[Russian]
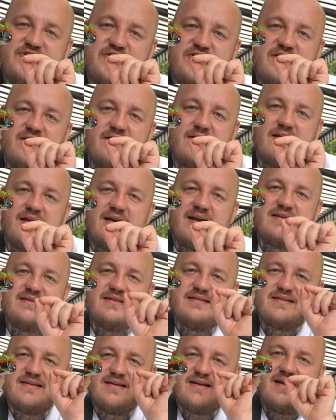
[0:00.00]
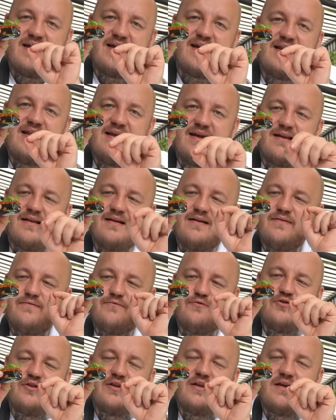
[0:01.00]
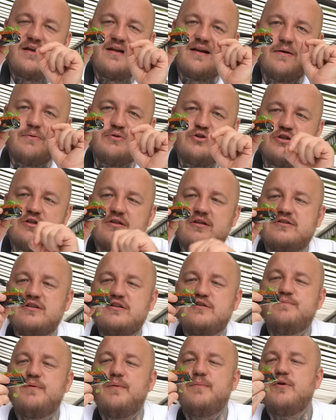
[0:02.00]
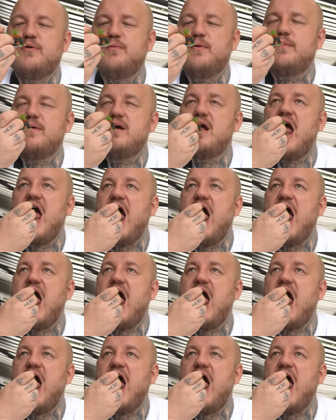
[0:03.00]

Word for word: Чернила каракатицы, эклер, внутри копченый лосось, попробуем.